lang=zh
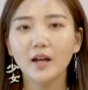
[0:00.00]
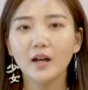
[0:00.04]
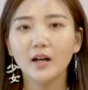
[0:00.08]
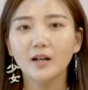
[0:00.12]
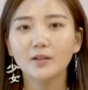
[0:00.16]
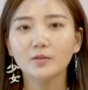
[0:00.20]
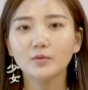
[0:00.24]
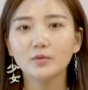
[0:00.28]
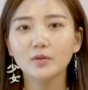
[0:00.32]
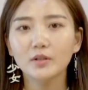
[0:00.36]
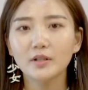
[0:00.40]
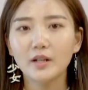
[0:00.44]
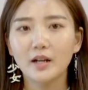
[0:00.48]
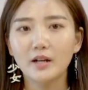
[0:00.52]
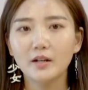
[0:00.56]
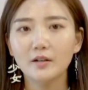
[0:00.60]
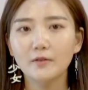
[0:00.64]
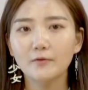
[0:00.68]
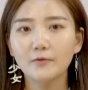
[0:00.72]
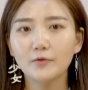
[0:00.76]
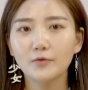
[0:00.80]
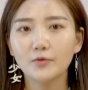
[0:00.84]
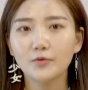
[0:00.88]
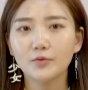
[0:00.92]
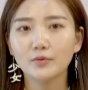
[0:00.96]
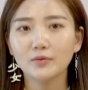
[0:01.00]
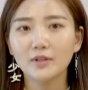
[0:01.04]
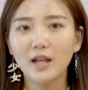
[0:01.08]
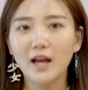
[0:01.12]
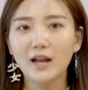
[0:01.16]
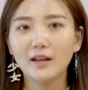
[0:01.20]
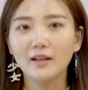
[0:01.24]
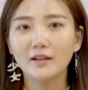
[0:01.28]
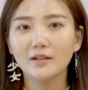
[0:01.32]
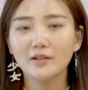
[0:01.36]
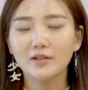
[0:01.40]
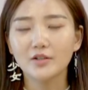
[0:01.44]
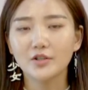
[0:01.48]
很多男人付出大
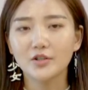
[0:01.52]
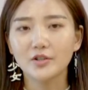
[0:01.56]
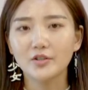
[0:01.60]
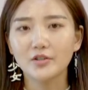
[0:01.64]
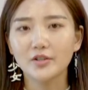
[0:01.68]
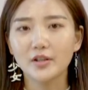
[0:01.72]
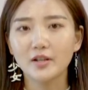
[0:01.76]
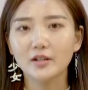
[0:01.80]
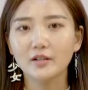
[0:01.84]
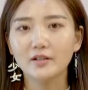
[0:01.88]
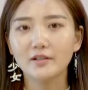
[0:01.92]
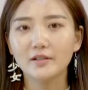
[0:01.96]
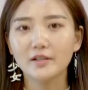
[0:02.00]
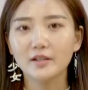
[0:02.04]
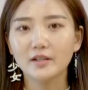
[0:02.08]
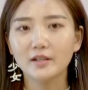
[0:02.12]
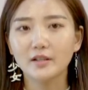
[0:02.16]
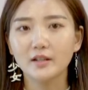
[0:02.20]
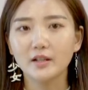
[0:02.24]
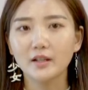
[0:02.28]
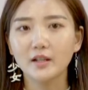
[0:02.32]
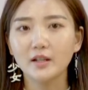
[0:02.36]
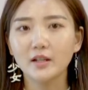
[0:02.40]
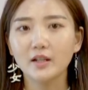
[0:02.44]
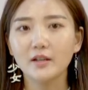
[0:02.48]
量的时间和精力，